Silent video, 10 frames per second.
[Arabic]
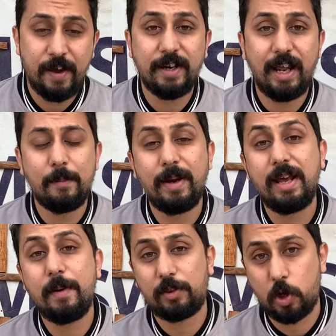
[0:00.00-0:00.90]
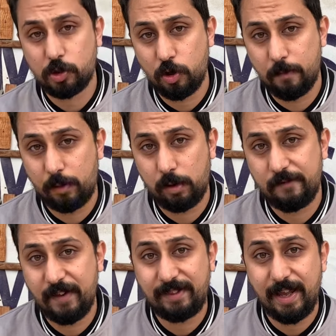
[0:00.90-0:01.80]
هنا العمليه محتاجه صبر
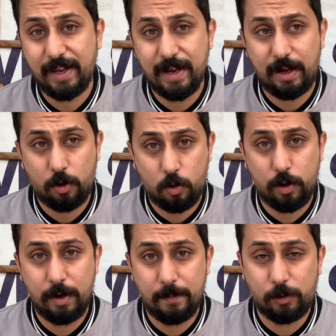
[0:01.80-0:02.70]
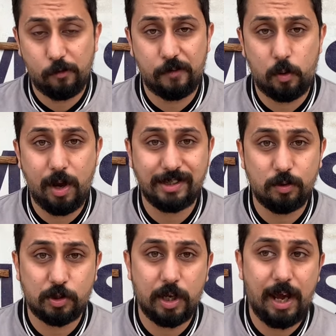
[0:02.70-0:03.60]
فانت هنا كراجل بتفرق وعايز
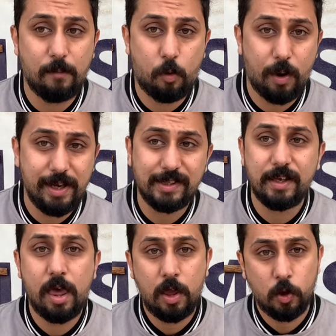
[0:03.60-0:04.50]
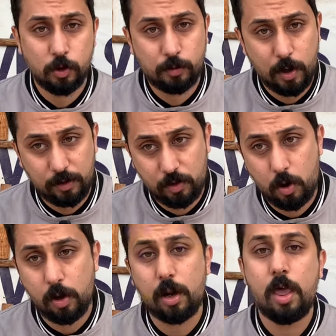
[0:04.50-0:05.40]
توصل لحمام كويس اصبر على
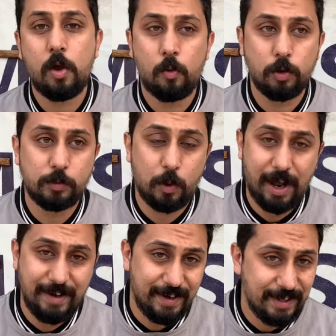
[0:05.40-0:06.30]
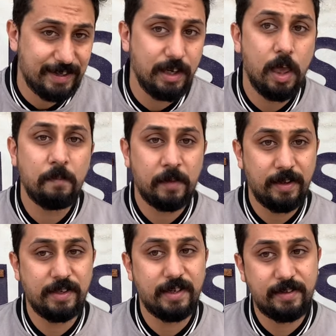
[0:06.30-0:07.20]
الذكر واصبر على النتي
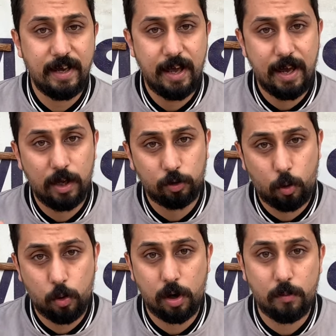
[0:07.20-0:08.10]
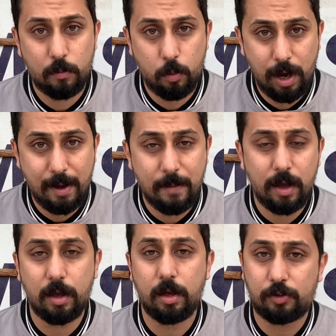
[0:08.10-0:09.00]
النتي اديها ذكوره
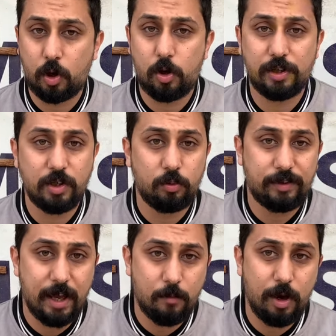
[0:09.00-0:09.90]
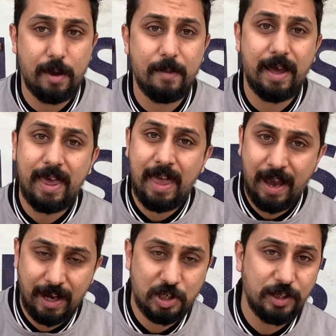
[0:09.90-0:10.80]
ملائمه الذكر اديله انتهاء ملائمه
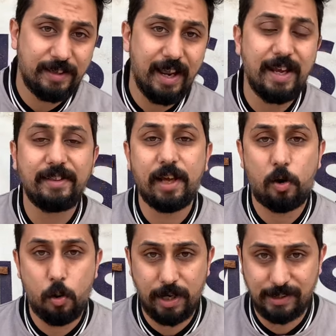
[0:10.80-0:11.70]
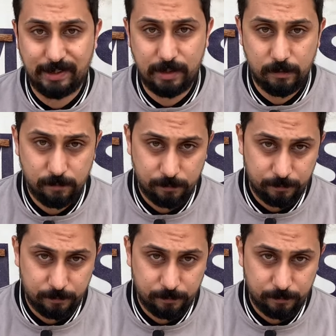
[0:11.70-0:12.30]
علشان تلاقي انتاج كويس.